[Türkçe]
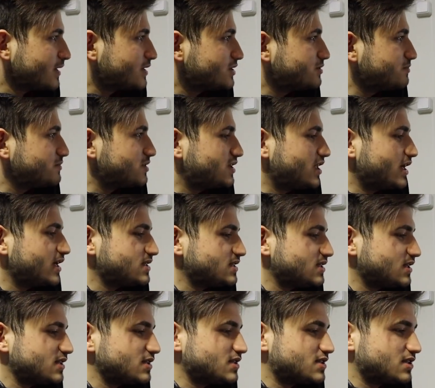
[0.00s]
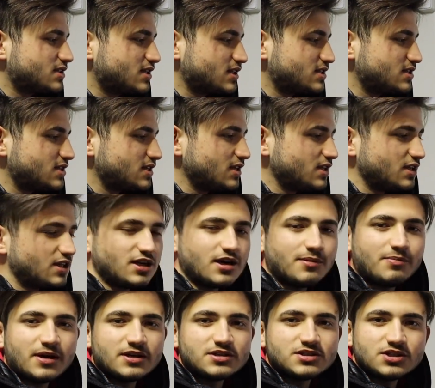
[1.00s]
Şimdi Tesla'nın sitesi
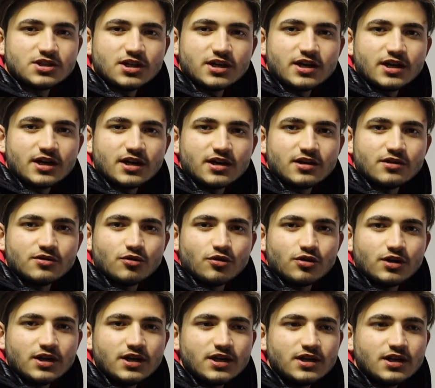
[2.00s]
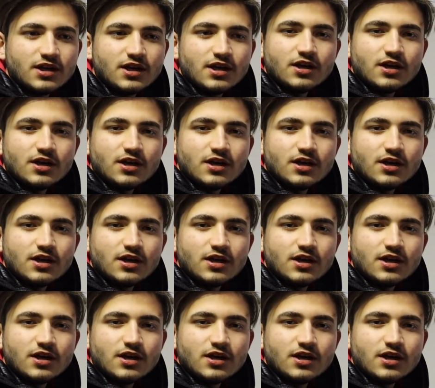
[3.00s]
yabancılara yönelik.